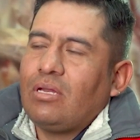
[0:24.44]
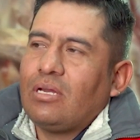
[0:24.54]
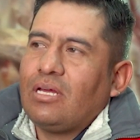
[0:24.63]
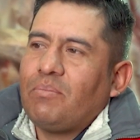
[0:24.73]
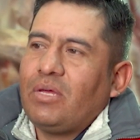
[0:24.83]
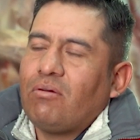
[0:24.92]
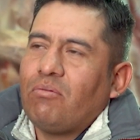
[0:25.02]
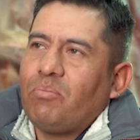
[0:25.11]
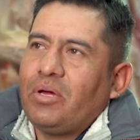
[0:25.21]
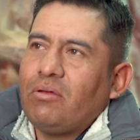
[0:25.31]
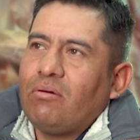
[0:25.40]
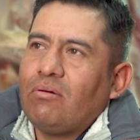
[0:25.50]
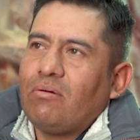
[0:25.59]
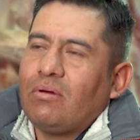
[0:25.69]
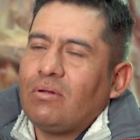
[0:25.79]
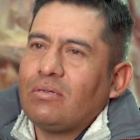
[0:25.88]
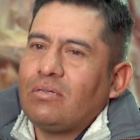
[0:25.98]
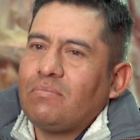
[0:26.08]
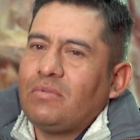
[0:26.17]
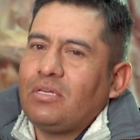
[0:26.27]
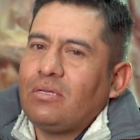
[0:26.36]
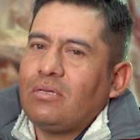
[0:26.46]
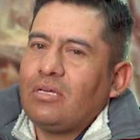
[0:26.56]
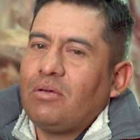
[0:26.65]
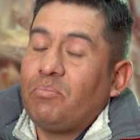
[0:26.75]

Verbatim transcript: El que me acompañó en mi